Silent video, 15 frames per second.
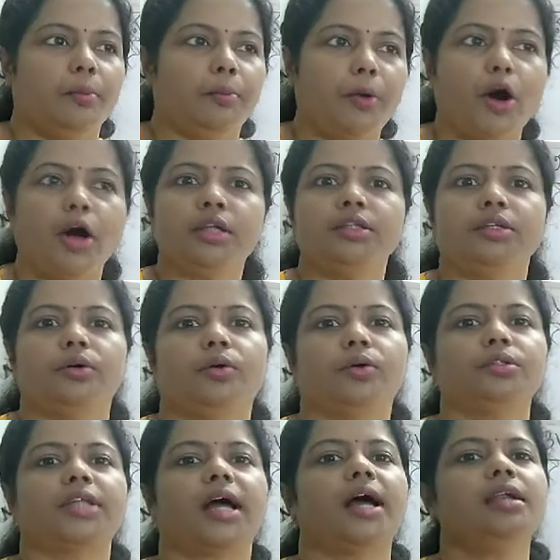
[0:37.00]
পদ ও
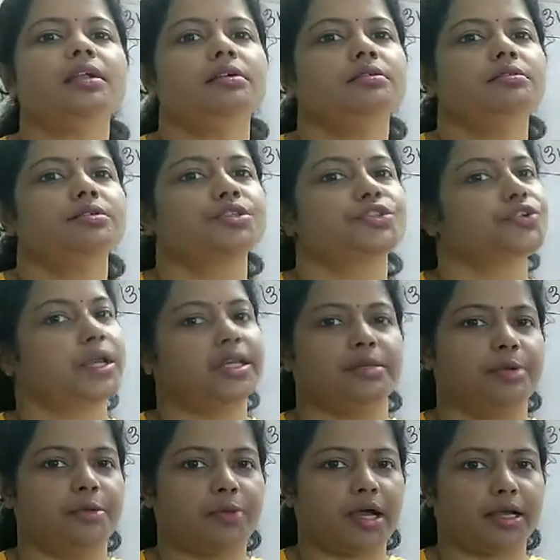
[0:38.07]
তার শ্রেণী
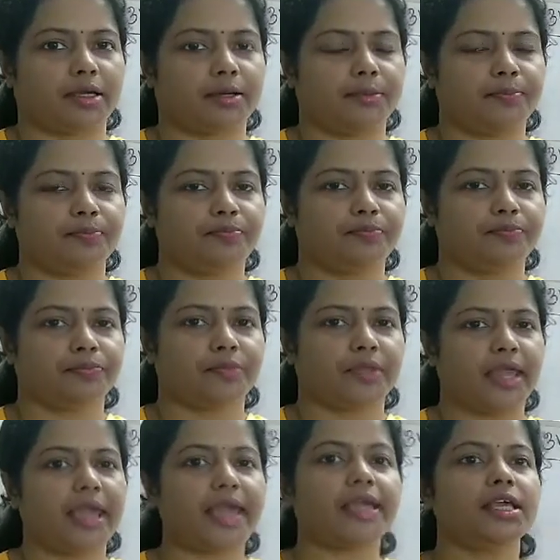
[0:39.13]
বিভাগ
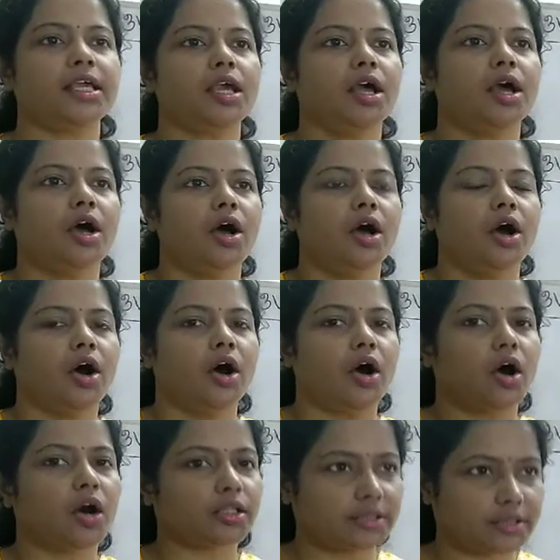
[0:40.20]
এই
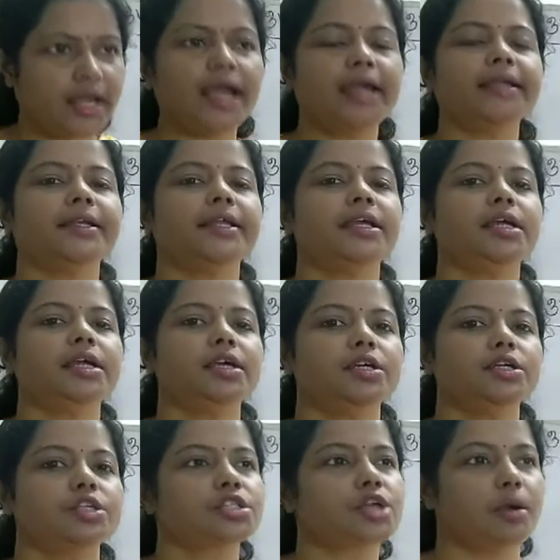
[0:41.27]
অধ্যায়টি
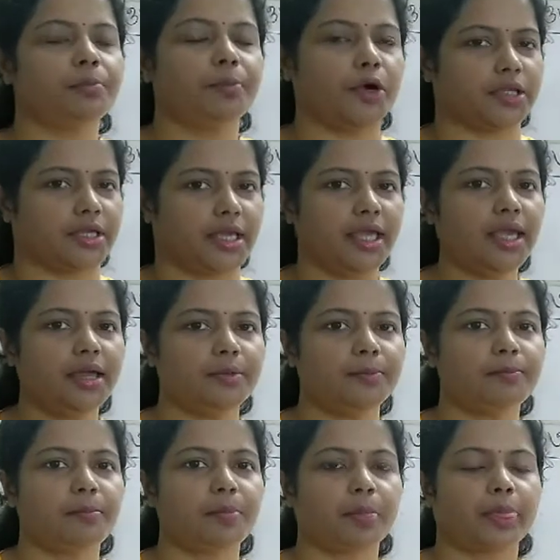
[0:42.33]
সম্পর্কে
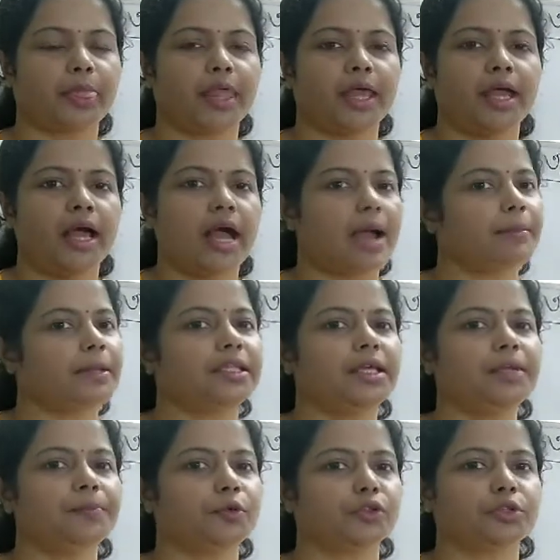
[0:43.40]

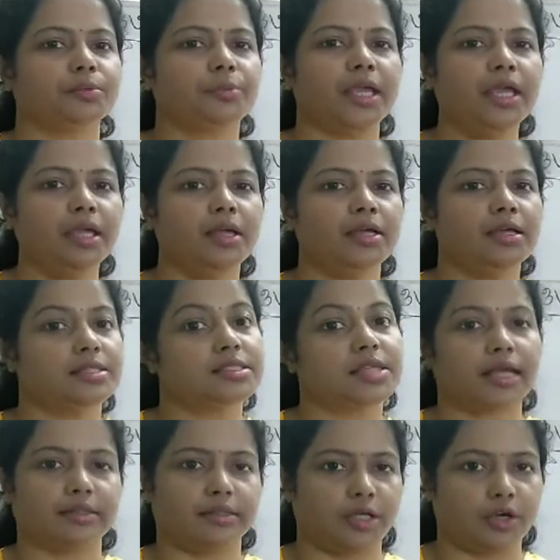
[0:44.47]
আমাদের প্রথমে
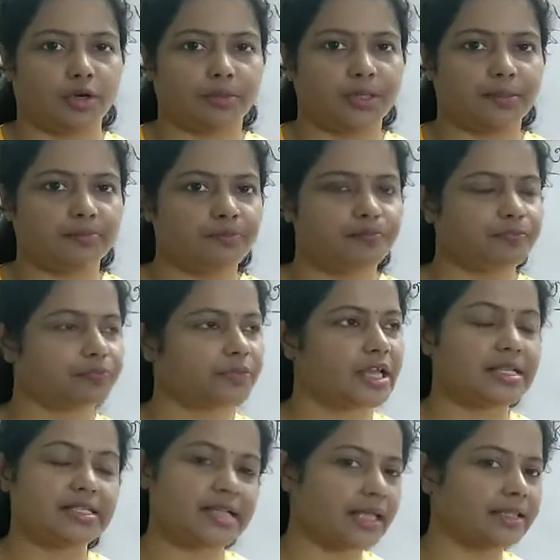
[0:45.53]
জানতে হবে
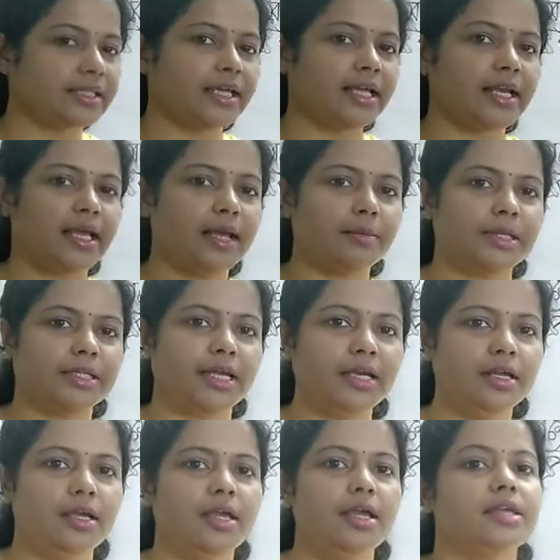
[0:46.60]
জানতে গেলে আমাদের
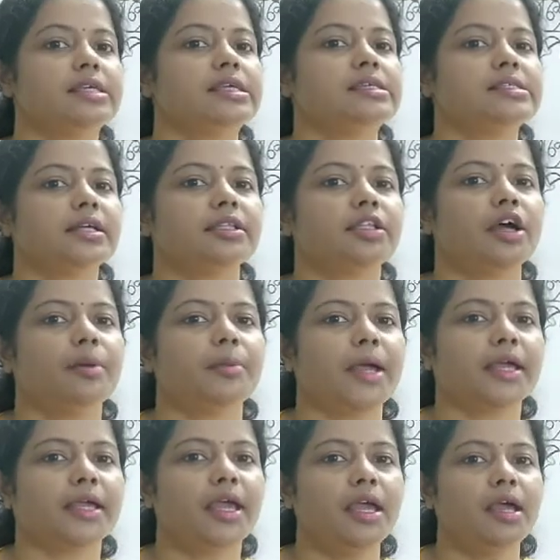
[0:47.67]
কি জানতে হবে
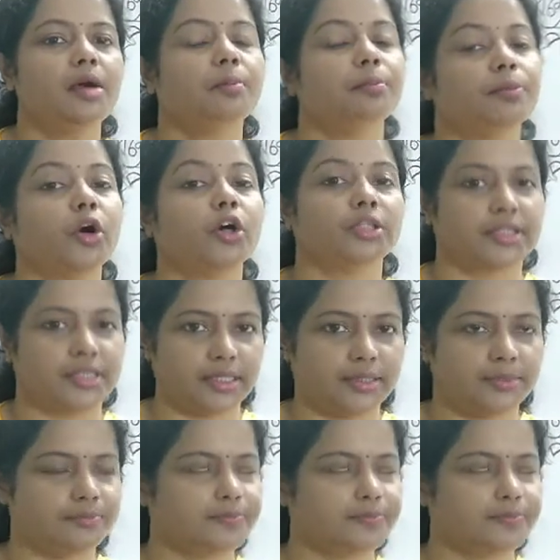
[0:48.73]
আগে পদ কি